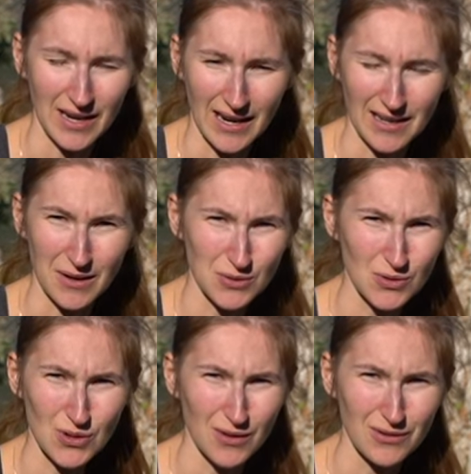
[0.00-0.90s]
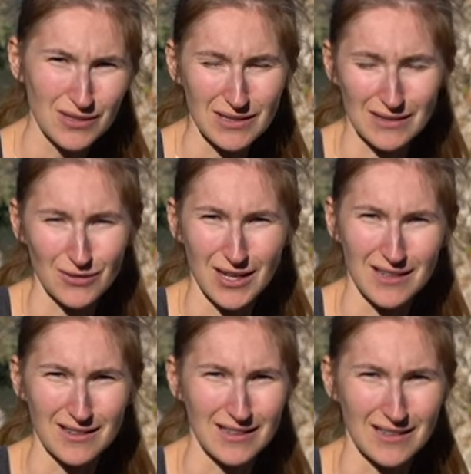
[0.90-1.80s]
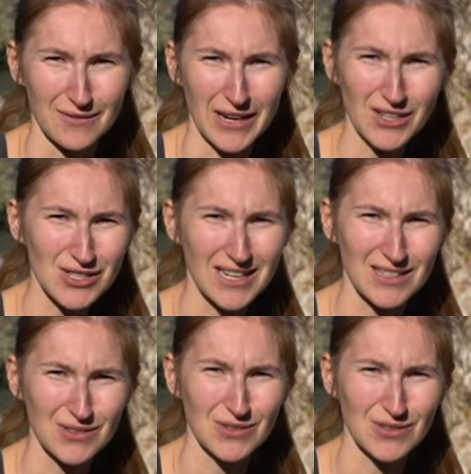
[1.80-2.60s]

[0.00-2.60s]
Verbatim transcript: einen Autoservice, also ein, eine Werkstatt.